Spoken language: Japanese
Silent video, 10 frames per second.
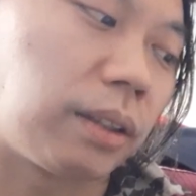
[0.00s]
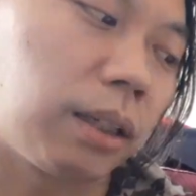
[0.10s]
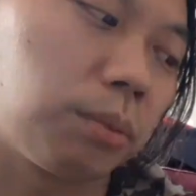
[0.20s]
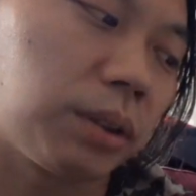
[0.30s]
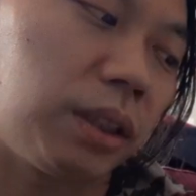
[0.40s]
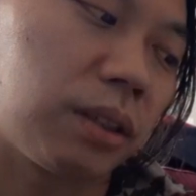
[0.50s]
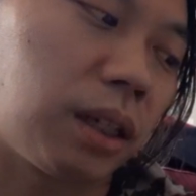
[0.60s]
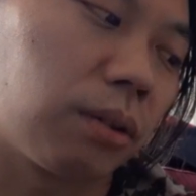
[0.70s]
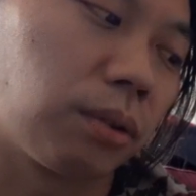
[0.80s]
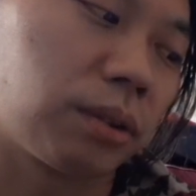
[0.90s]
タイムマシーン
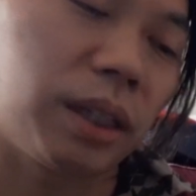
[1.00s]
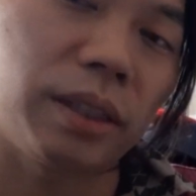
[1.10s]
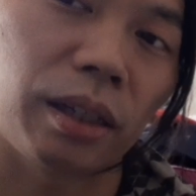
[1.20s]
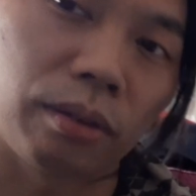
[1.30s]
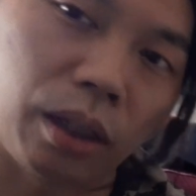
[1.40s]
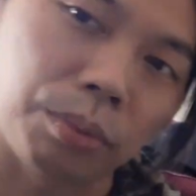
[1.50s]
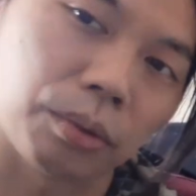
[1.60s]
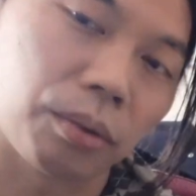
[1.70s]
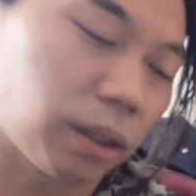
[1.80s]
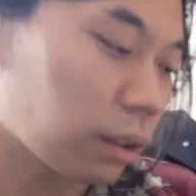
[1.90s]
3号の関さん、のデブの
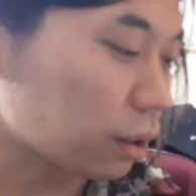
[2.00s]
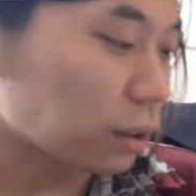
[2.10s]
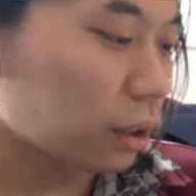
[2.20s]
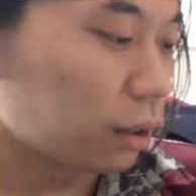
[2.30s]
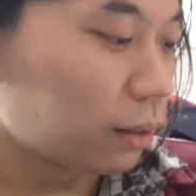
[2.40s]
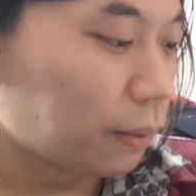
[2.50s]
方かな、確か。